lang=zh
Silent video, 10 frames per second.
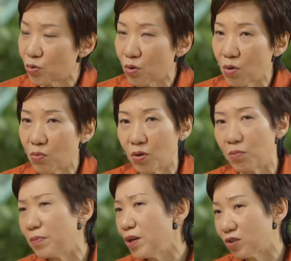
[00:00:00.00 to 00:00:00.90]
说
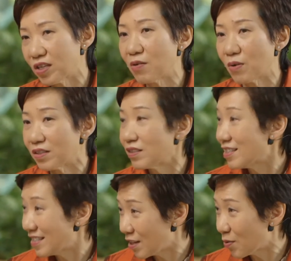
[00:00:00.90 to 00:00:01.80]
我没有上网的
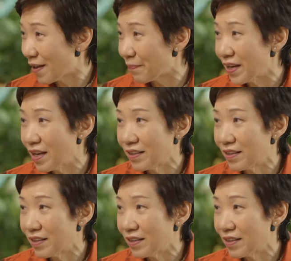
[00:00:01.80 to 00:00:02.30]
这习惯，